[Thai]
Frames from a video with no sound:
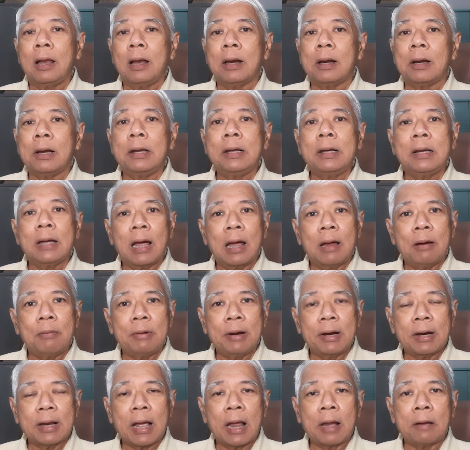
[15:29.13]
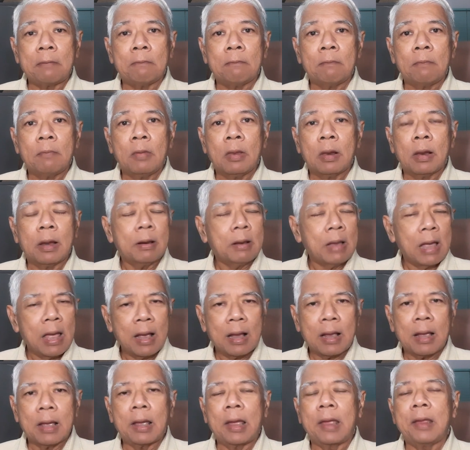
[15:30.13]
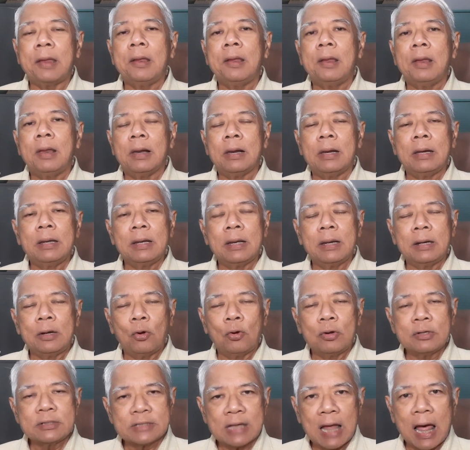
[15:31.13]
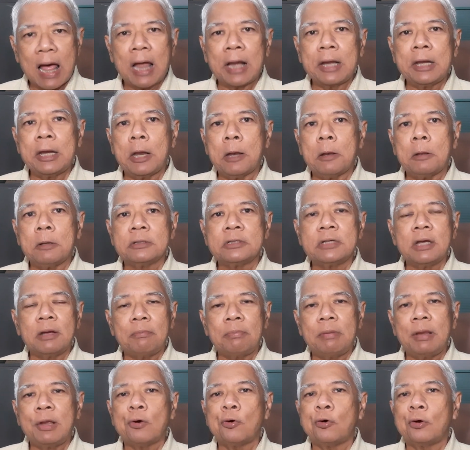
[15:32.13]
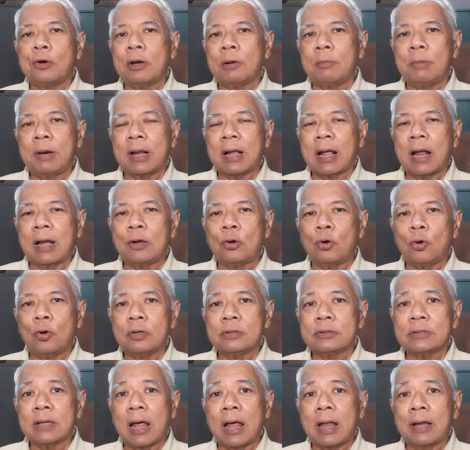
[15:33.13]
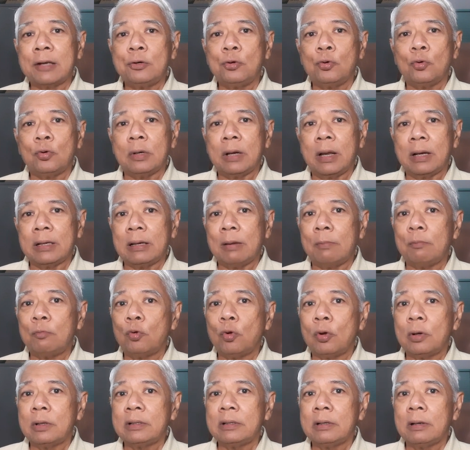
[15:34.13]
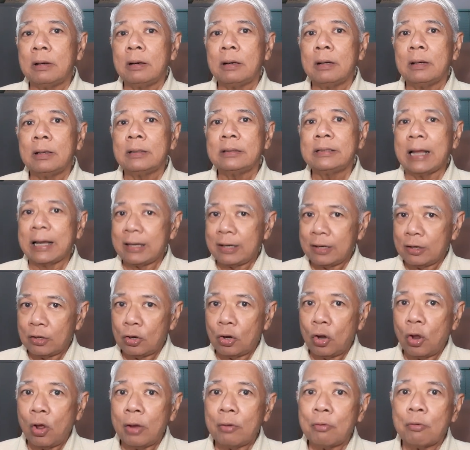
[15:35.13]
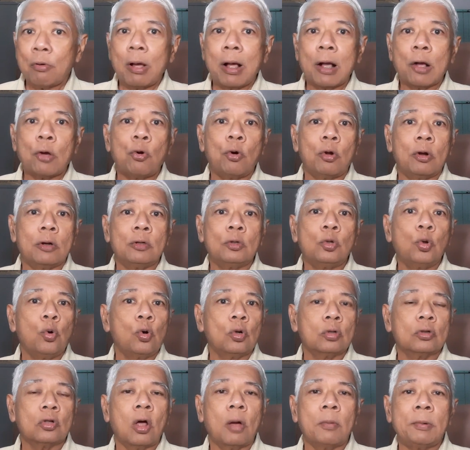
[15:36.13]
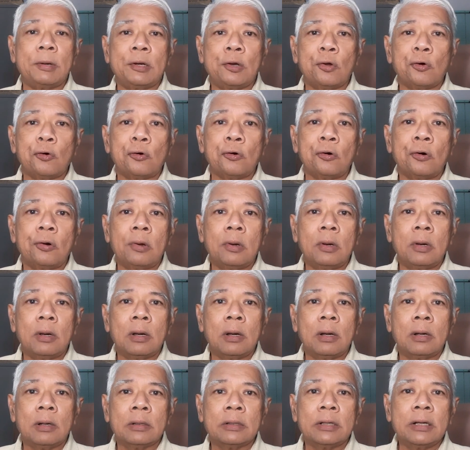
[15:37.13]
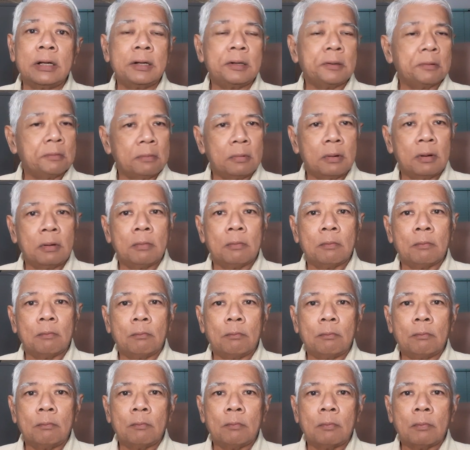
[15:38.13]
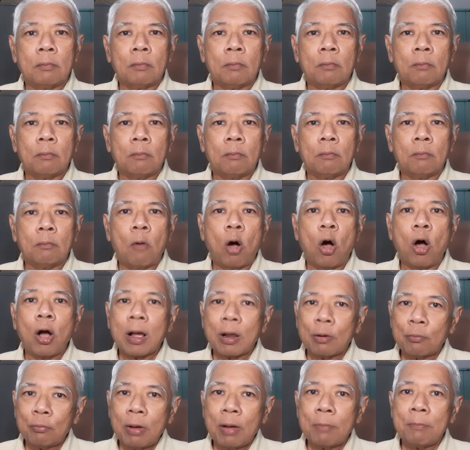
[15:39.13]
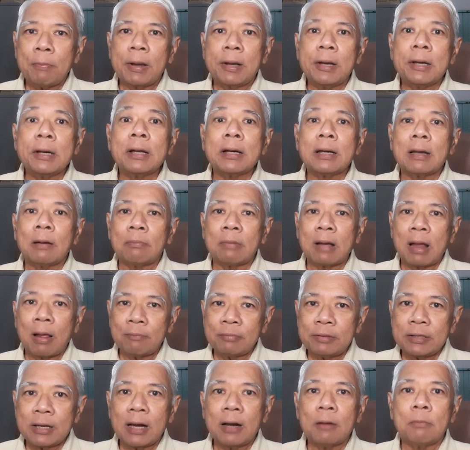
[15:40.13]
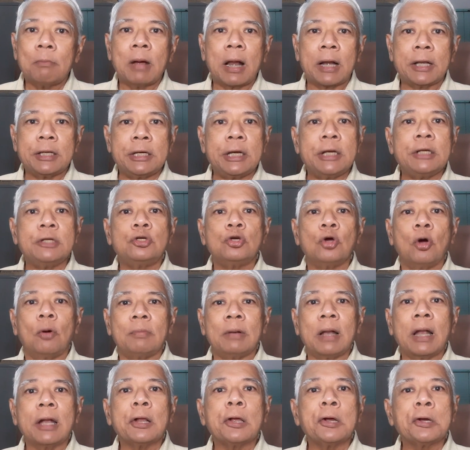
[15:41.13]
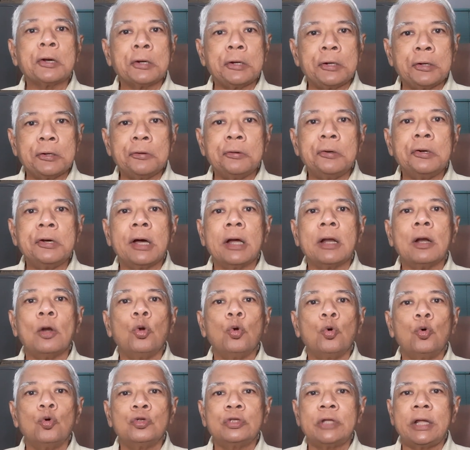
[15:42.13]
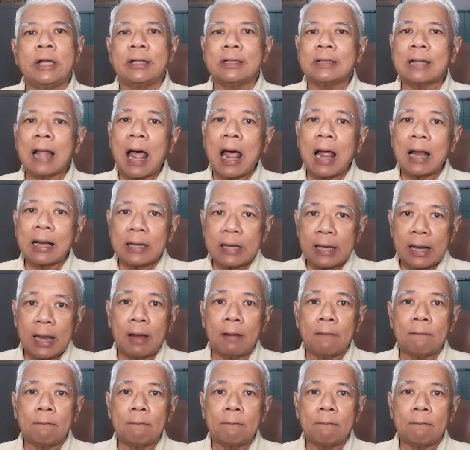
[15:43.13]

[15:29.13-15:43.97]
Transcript: เรืออเมริกันแก้ไขเรือโดยสารเนี่ยซึ่งมีคนอเมริกันโดยสารอยู่เนี่ยจำนวนเจ็ดร้อยกว่าคนถูกตอร์ปิโดซึ่งบอกกันว่าเป็นเรือดำน้ำเยอรมันยิงจมนั่นก็คือเรือลูซิตาเนีย